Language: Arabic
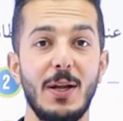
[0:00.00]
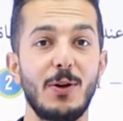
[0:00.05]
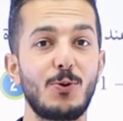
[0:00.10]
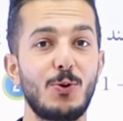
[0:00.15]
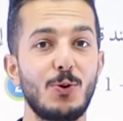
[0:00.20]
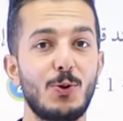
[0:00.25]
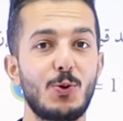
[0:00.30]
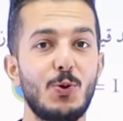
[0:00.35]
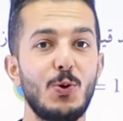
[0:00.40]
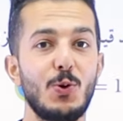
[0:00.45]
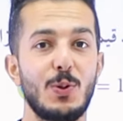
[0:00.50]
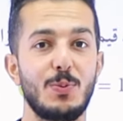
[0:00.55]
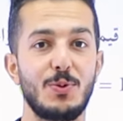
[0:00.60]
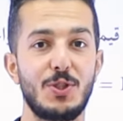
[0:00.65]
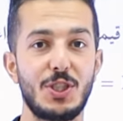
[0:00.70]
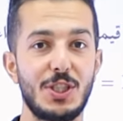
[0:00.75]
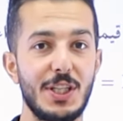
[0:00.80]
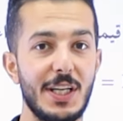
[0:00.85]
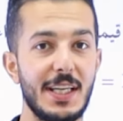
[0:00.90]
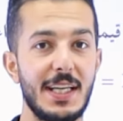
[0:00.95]
انكم تكونوا
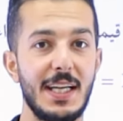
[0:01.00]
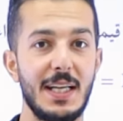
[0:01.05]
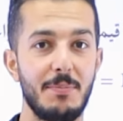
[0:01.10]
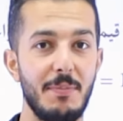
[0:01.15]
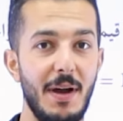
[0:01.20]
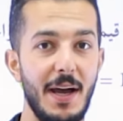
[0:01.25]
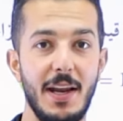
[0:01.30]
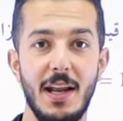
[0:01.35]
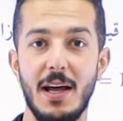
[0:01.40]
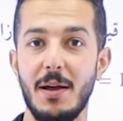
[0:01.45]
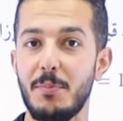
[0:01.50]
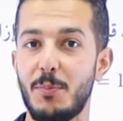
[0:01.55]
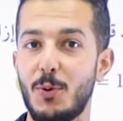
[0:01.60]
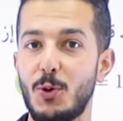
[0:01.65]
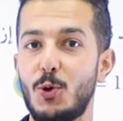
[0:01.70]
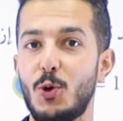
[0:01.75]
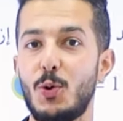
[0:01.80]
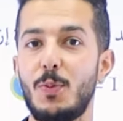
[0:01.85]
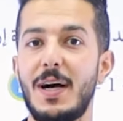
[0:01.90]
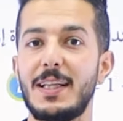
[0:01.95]
مشتركين معنا
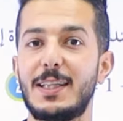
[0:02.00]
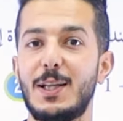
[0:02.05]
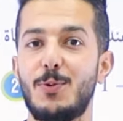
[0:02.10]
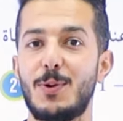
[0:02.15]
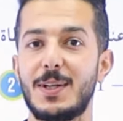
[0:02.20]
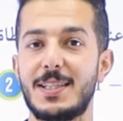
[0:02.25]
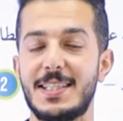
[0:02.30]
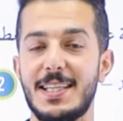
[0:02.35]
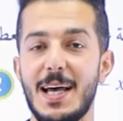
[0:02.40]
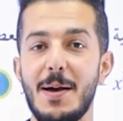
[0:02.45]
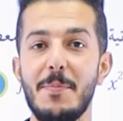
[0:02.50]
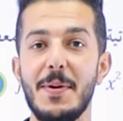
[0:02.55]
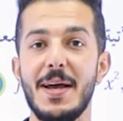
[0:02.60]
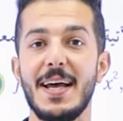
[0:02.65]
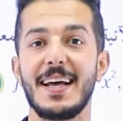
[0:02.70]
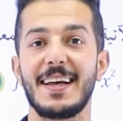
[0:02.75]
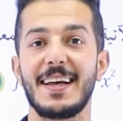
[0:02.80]
بجروبات الواتساب